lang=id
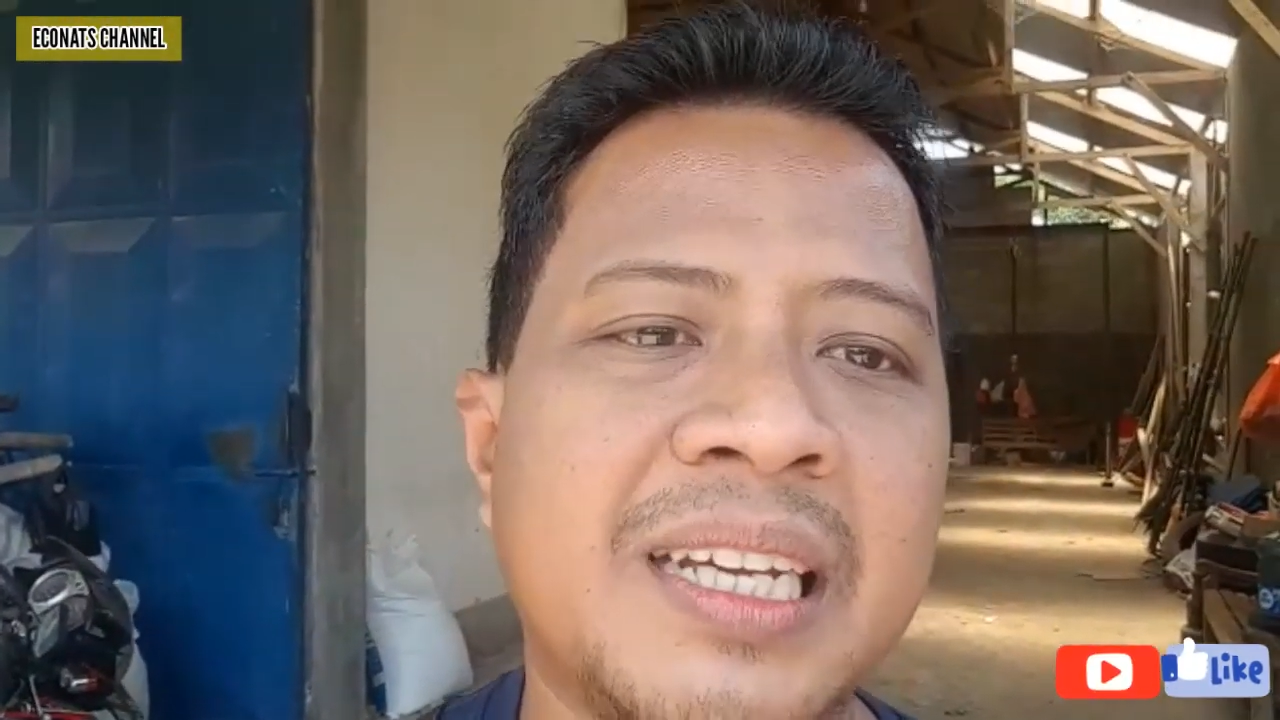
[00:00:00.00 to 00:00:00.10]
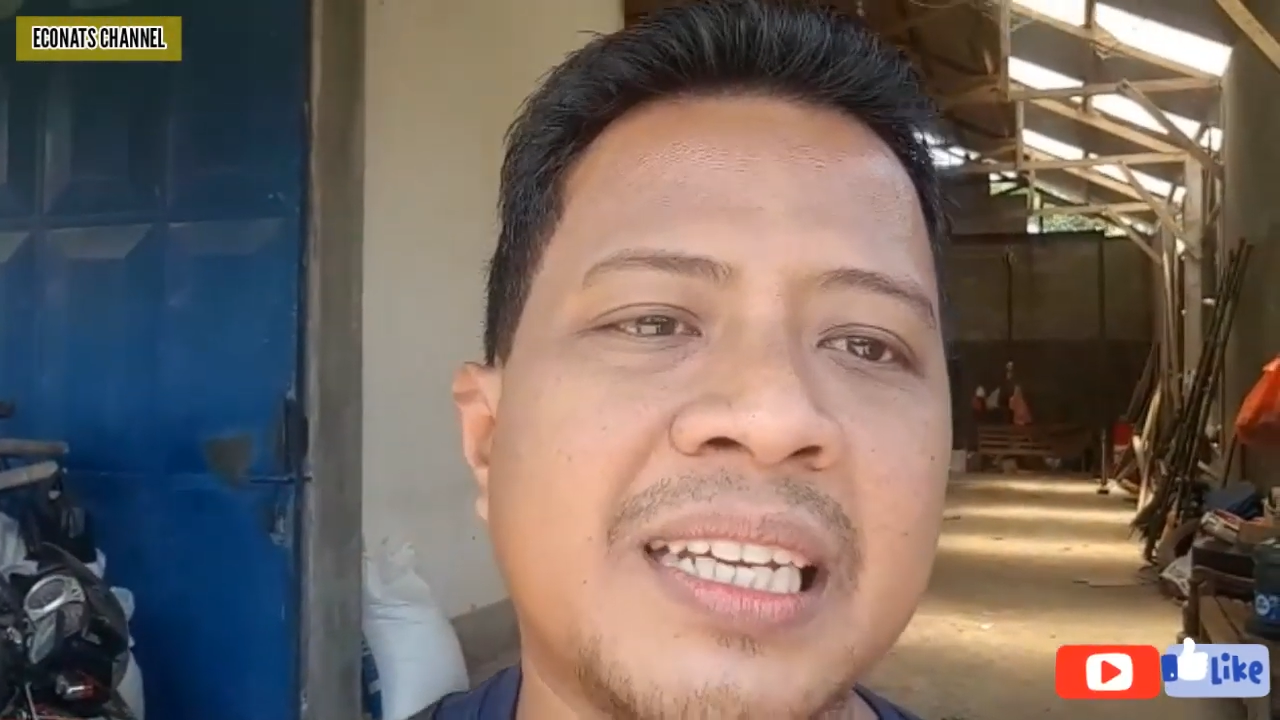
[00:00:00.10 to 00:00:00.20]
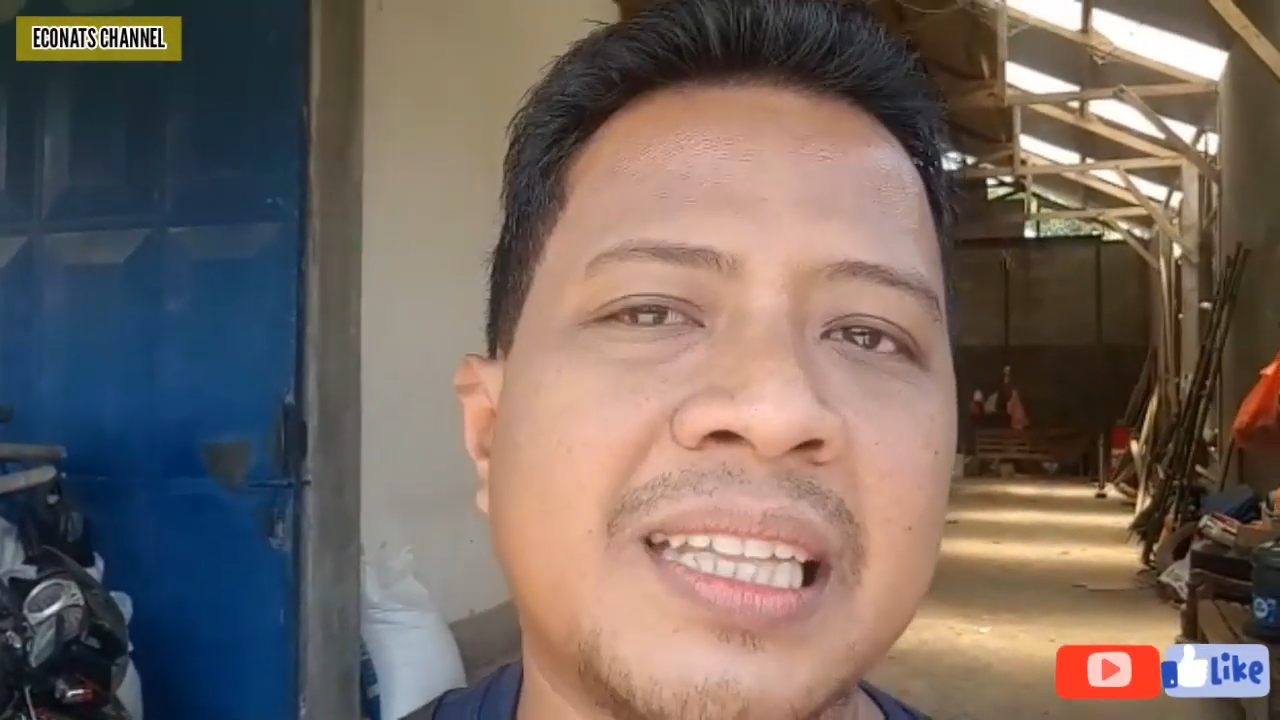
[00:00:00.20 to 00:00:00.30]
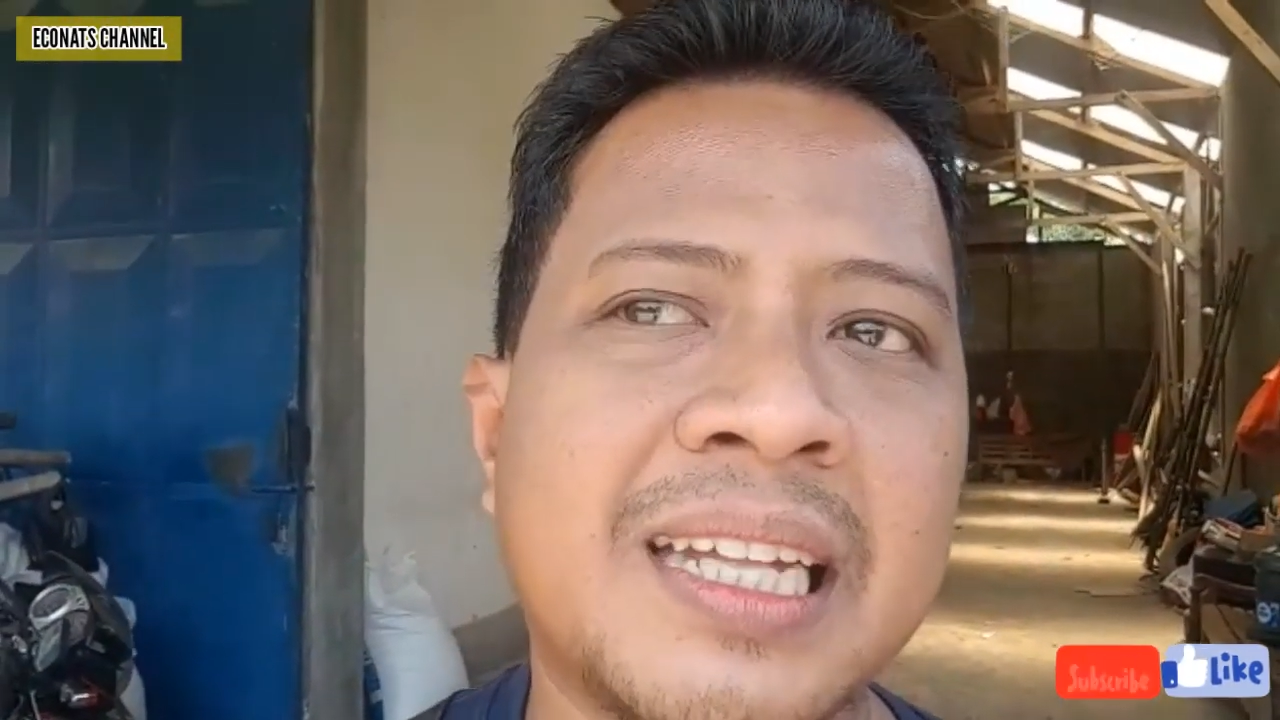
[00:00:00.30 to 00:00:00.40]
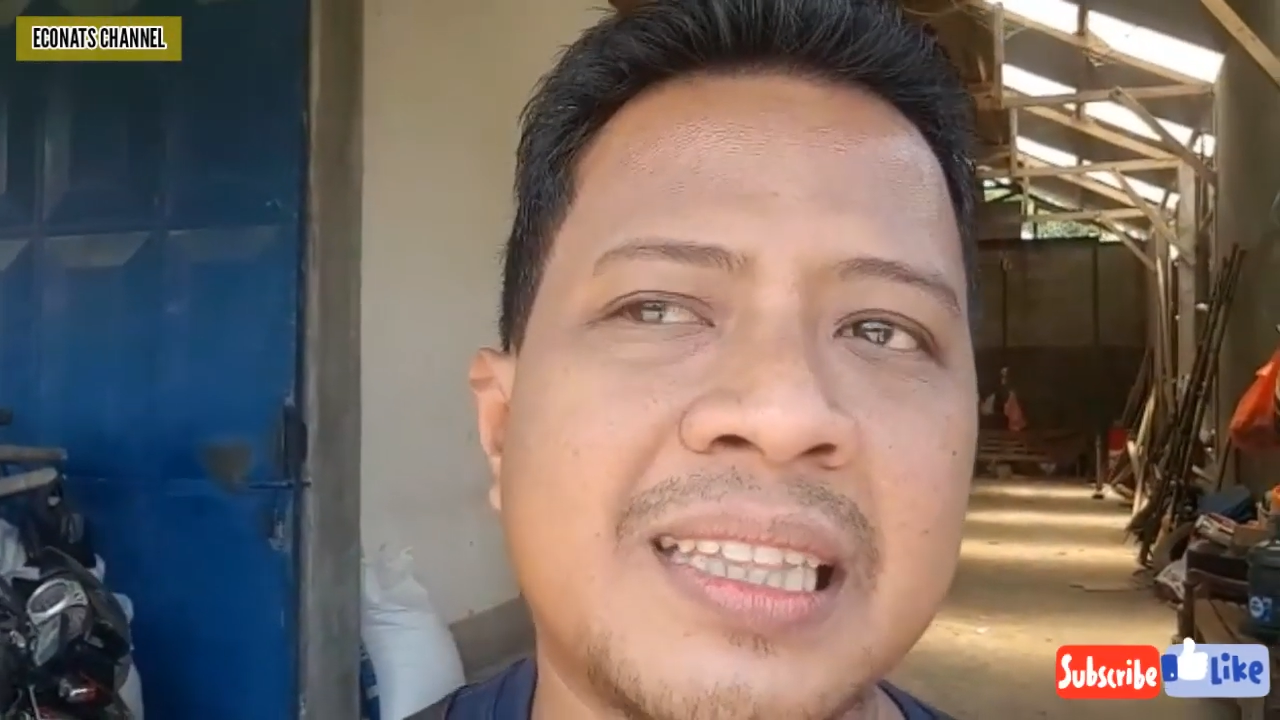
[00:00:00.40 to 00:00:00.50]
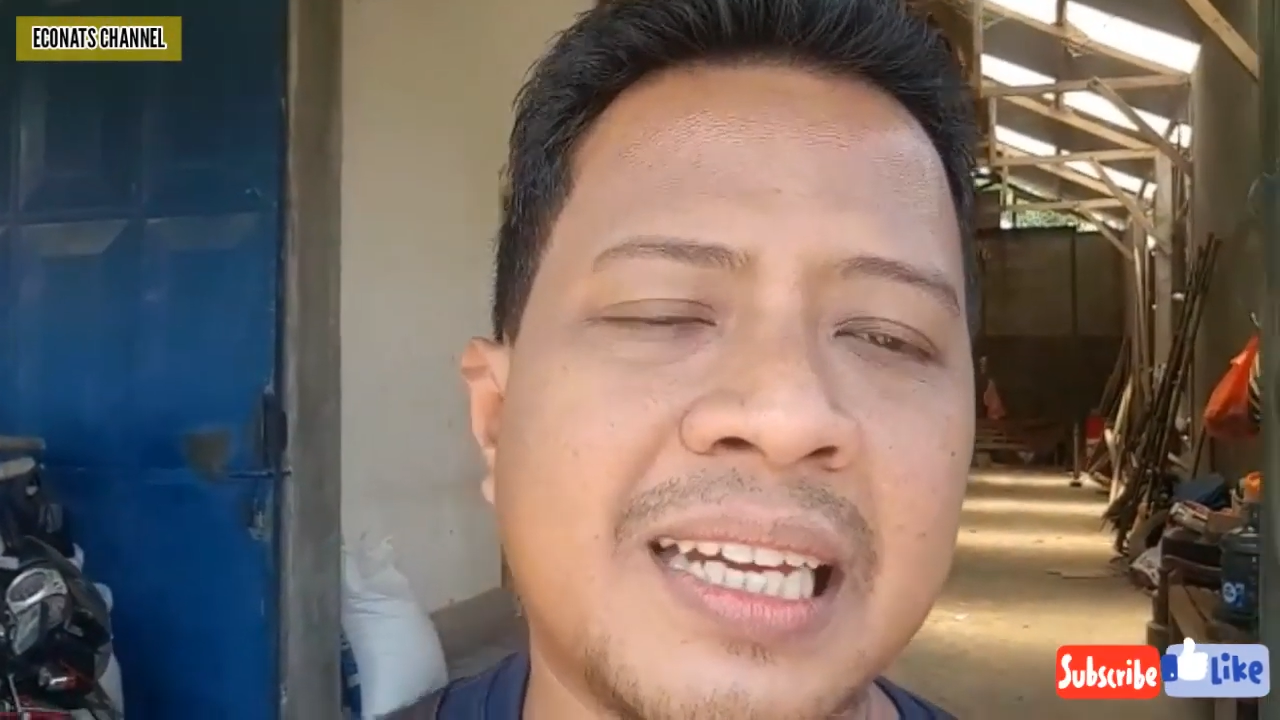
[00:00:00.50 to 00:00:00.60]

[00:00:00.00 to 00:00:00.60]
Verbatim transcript: kita